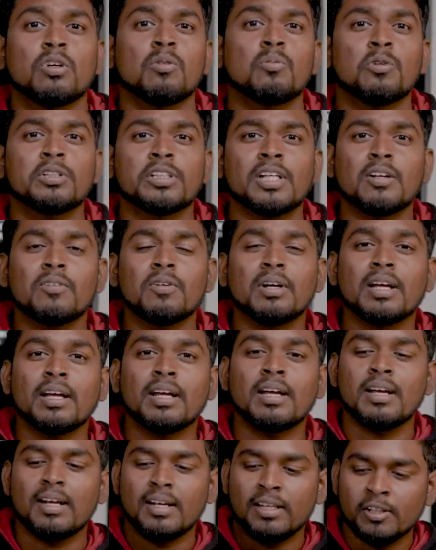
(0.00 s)
ஸோ முடிஞ்ச
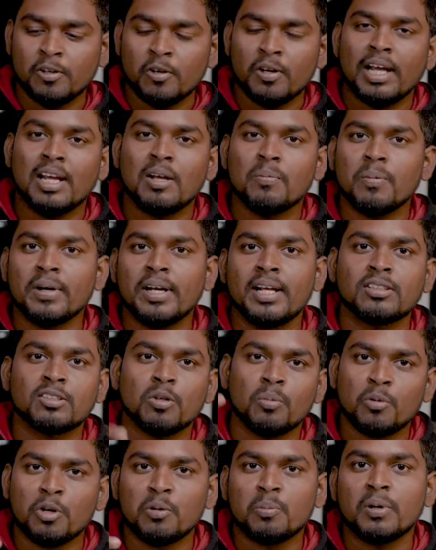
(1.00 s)
அளவுக்கு இந்த லைக் பண்ணி
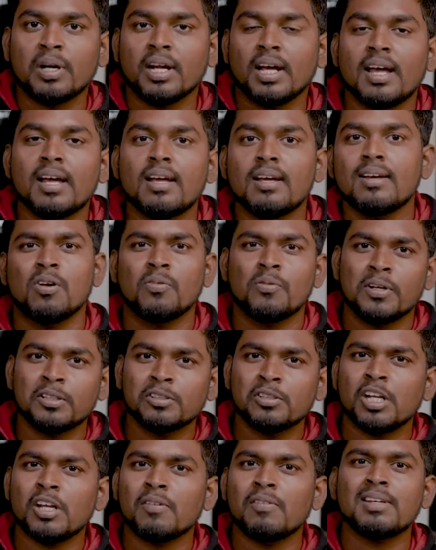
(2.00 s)
சப்போர்ட் பண்ணுங்க உங்கள்
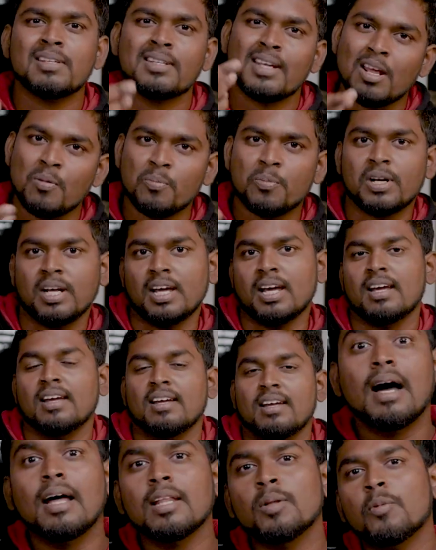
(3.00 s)
ஃப்ரெண்ட்ஸ் எல்லாம் ஷேர் பண்ணுங்க
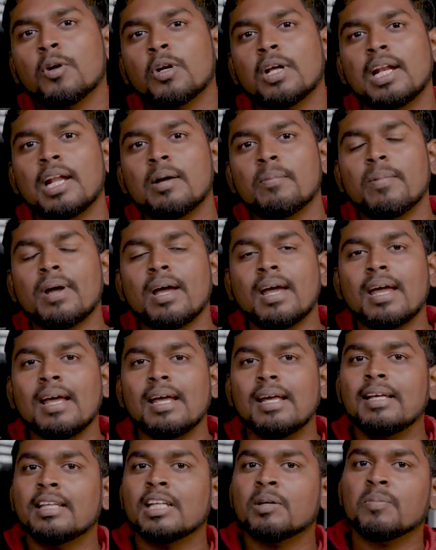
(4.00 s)
அது மட்டும் இல்லாமல்
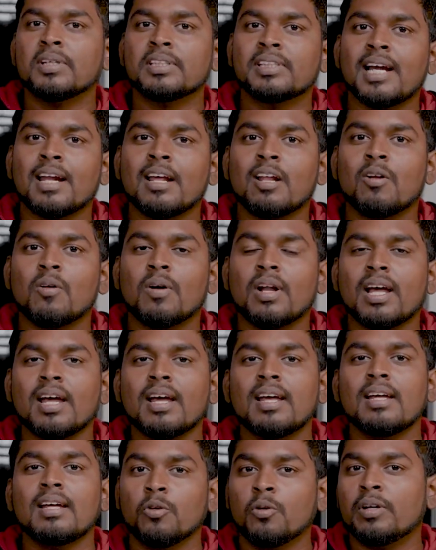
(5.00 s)
இது நம்ம சேனலோட
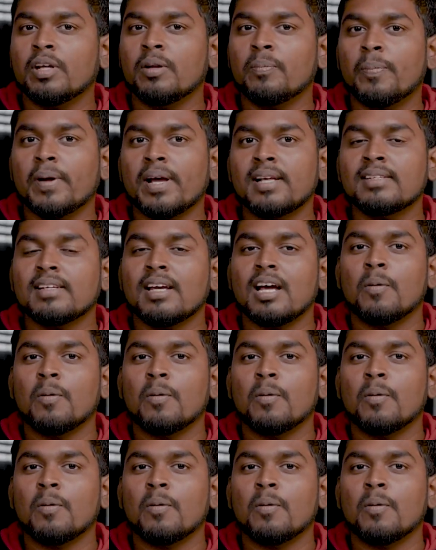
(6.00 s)
ட்விட்டர் பேஜ்